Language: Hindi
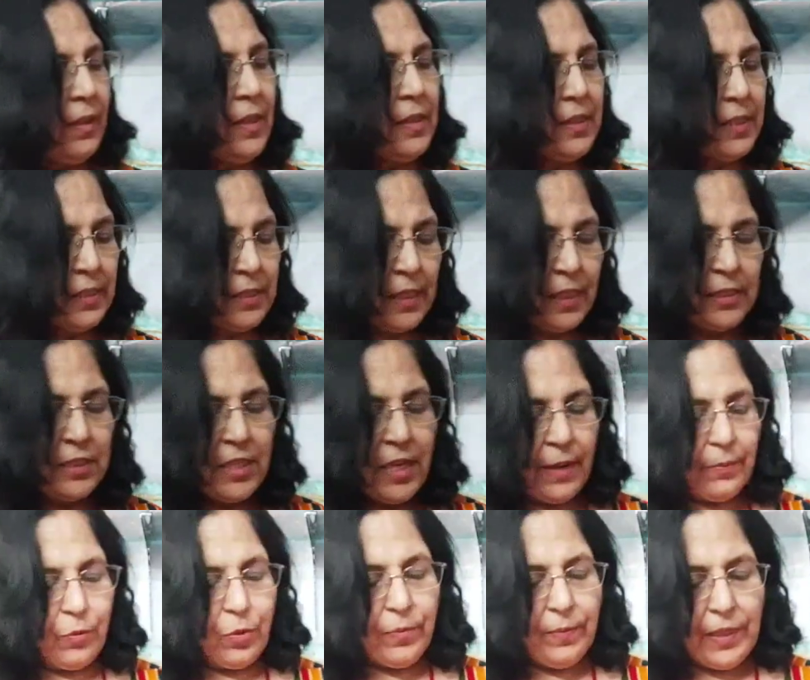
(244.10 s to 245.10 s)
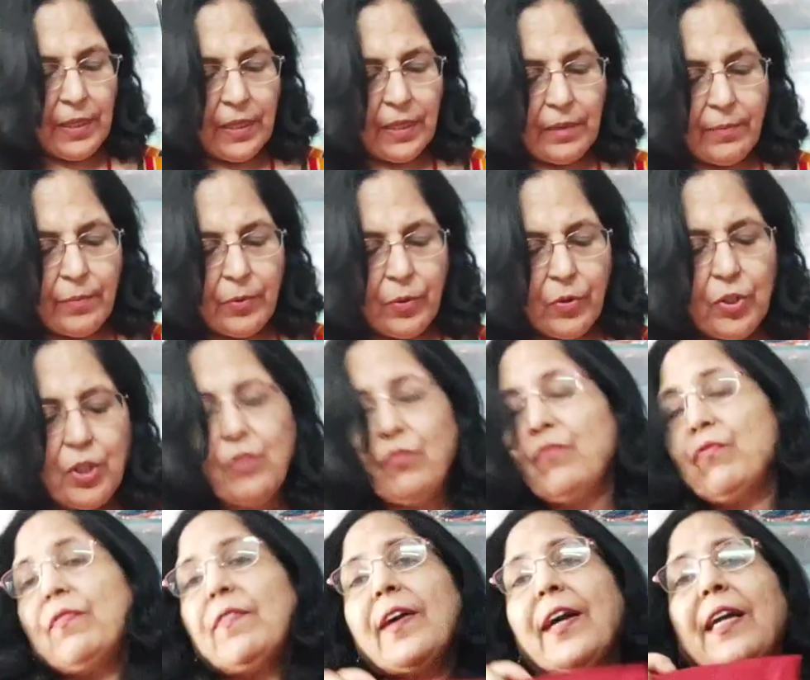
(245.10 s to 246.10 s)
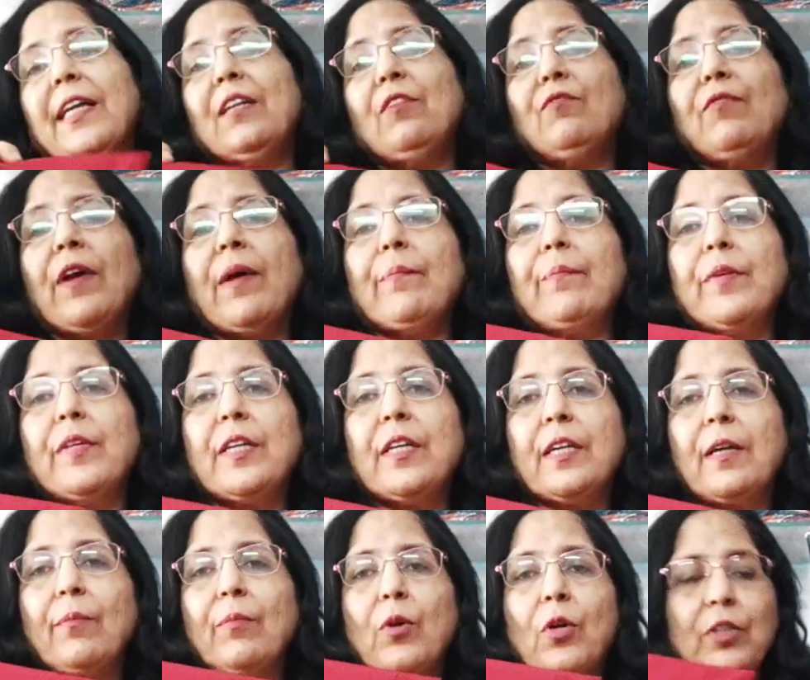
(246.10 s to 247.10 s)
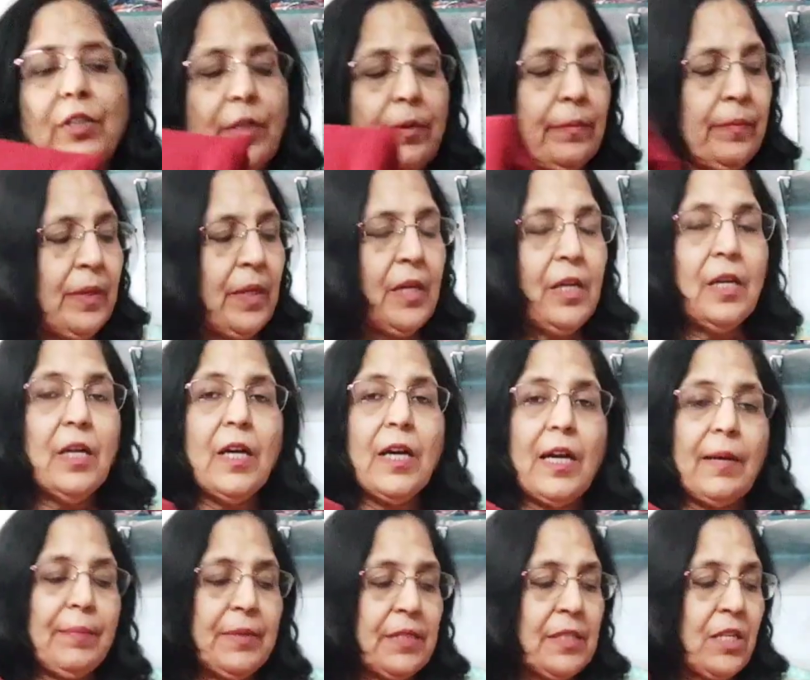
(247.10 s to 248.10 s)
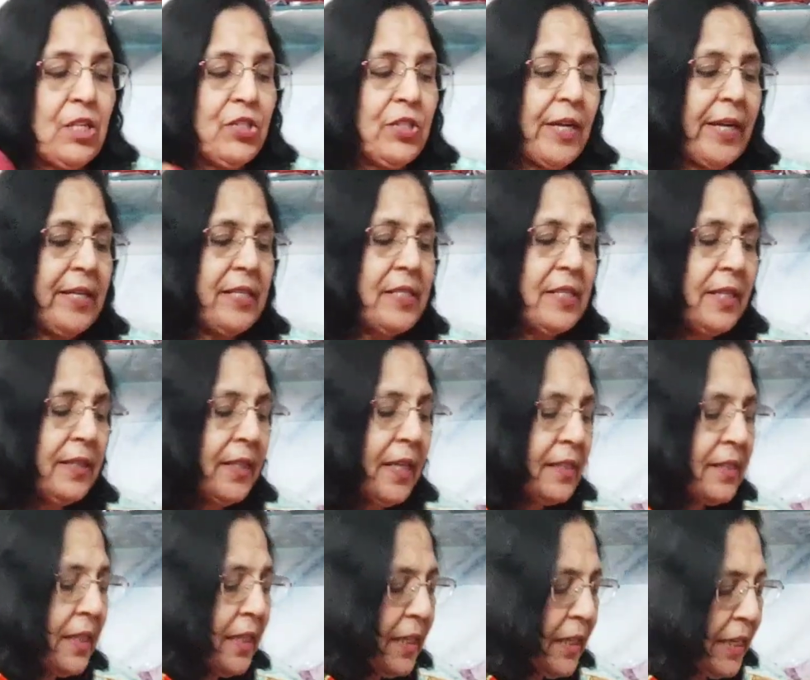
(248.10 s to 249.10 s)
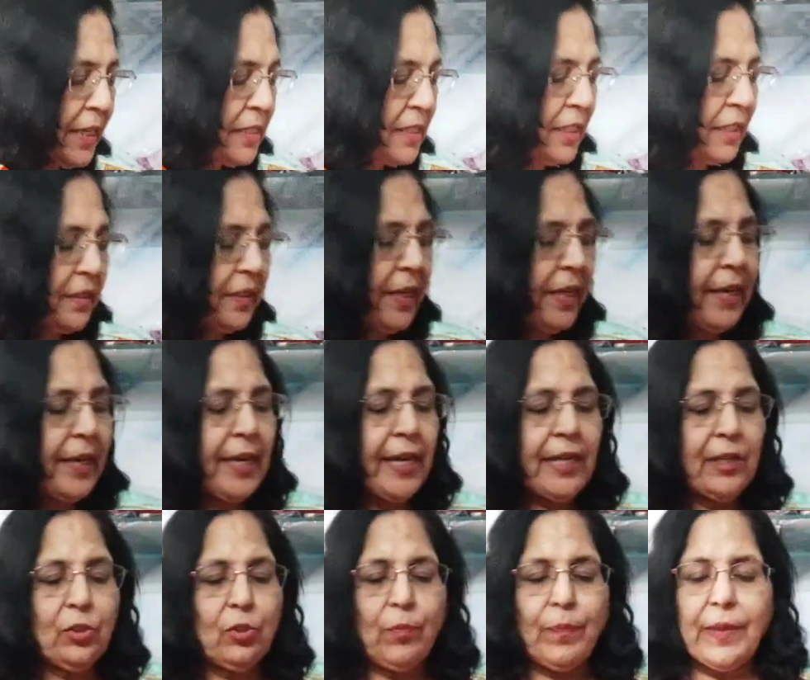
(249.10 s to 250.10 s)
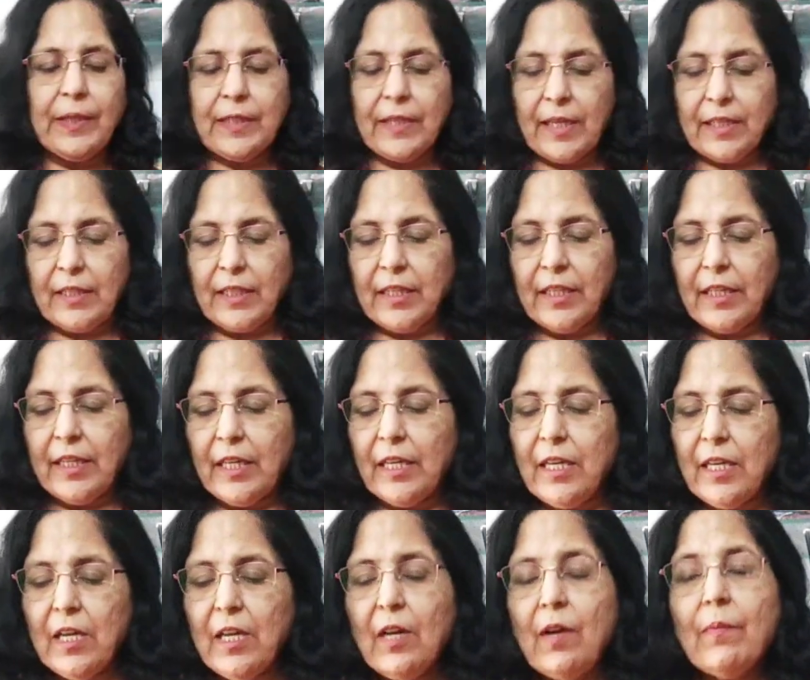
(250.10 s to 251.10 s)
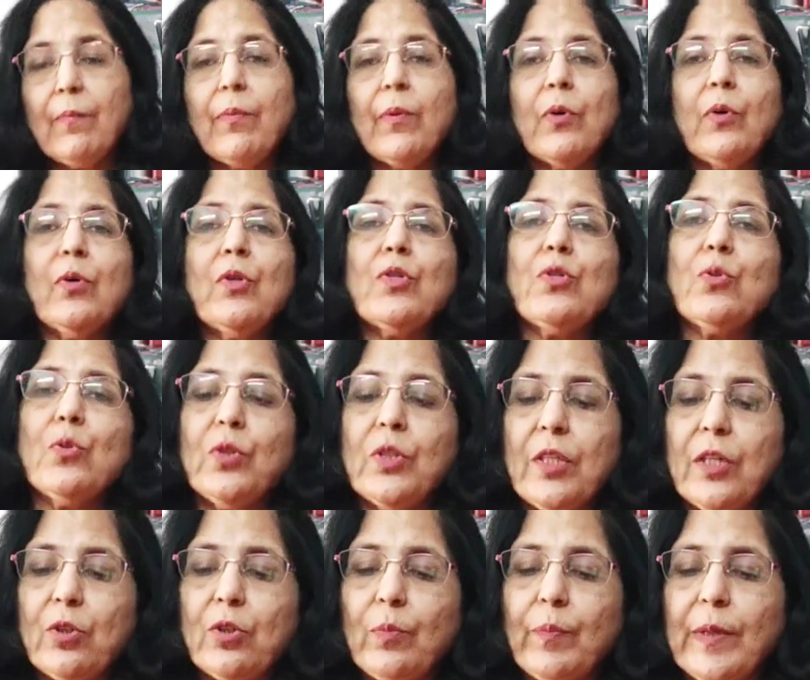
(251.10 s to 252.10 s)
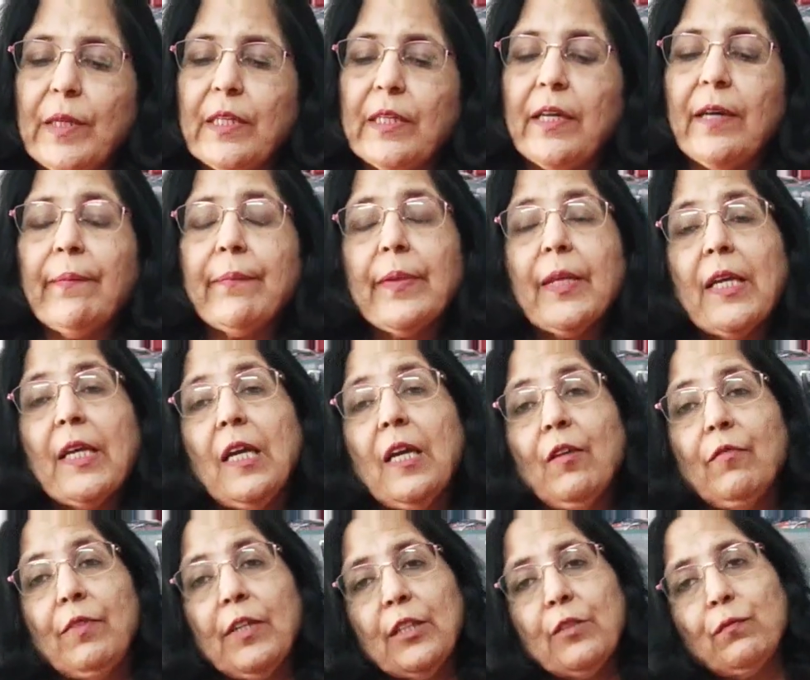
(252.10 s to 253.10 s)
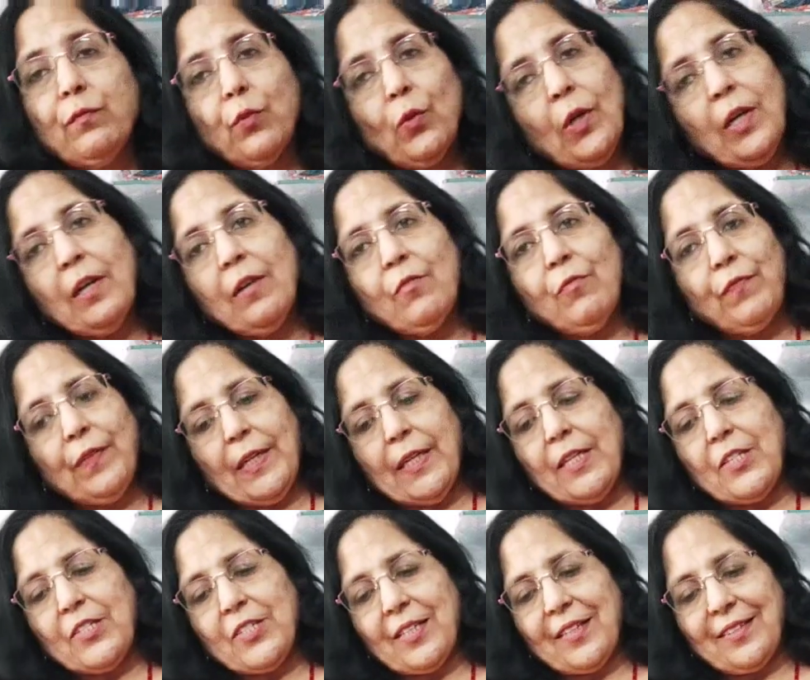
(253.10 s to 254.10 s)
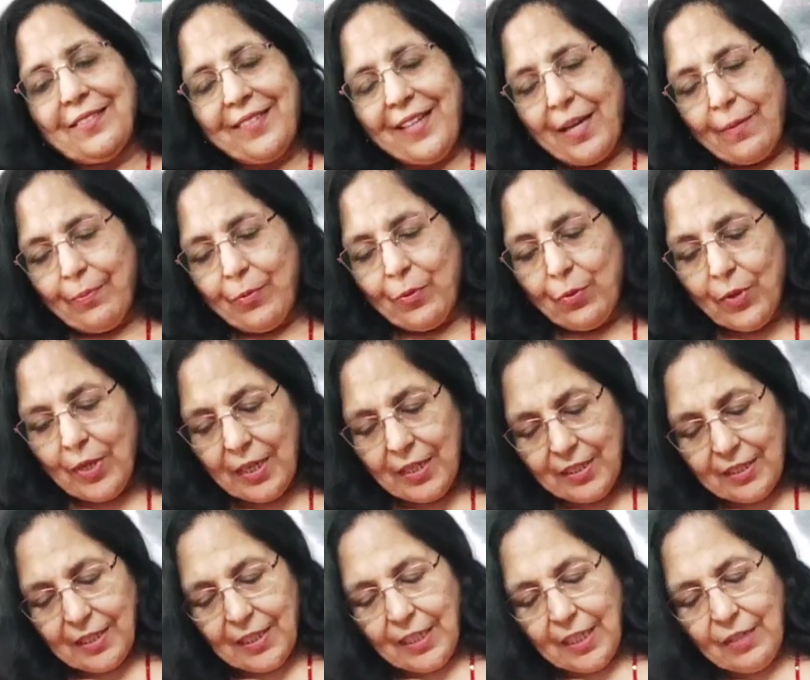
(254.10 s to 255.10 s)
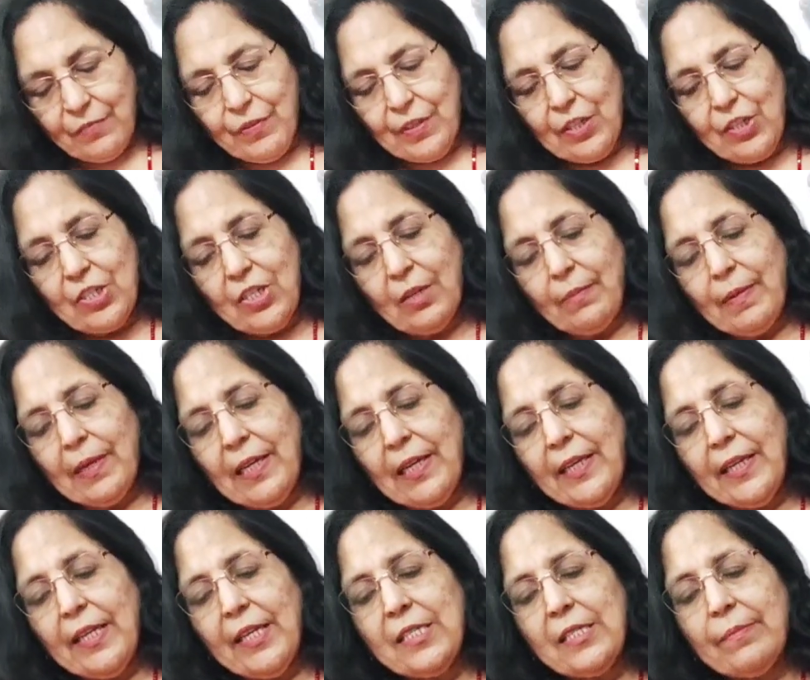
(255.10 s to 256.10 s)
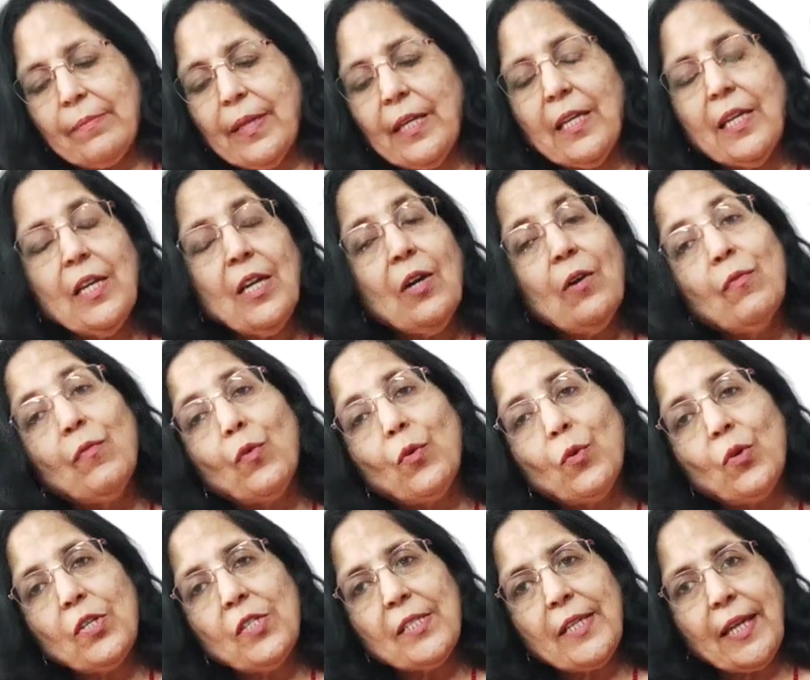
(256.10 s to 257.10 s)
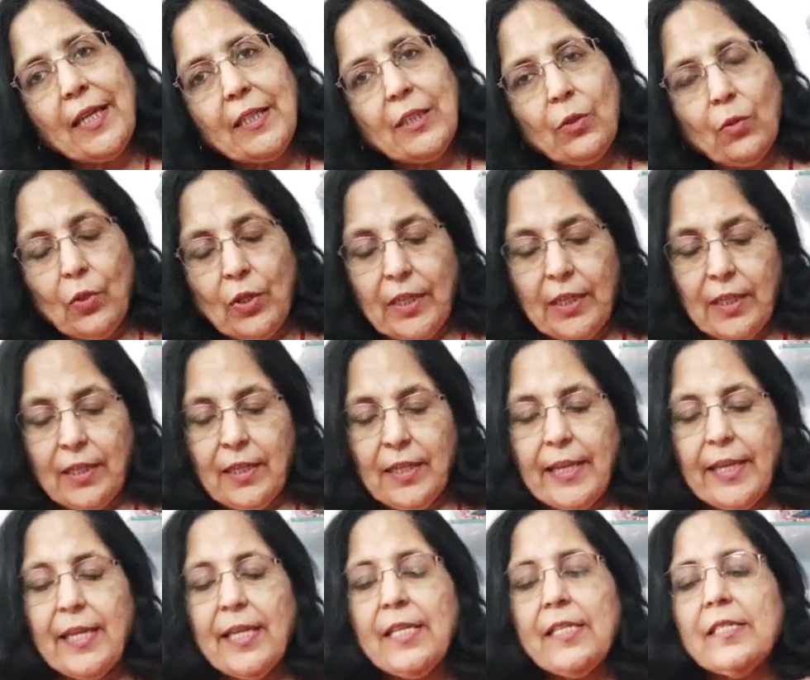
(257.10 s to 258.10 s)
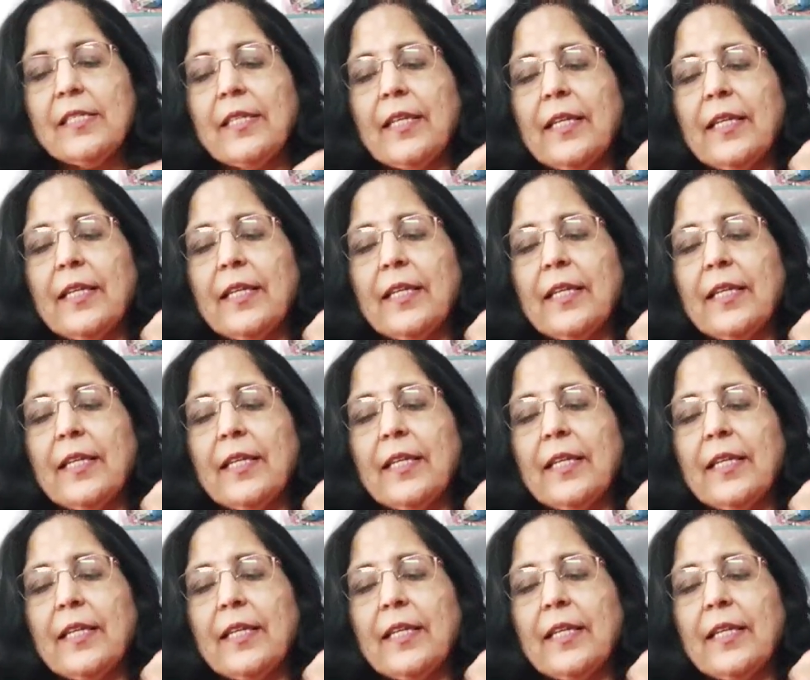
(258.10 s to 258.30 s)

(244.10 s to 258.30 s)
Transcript: इसके साथ जी आपको मिलेगा बहुत ही फाइन फैब्रिक का बॉटम आप इसकी शाइन से अंदाज़ा लगा सकते हैं एंड दुपट्टा देखिए बहुत सुंदर दुपट्टा विथ फुल फिनिशिंग आपको हर तरह की फिनिशिंग मिलेगी इसमें फोर साइड गोल्डन लेस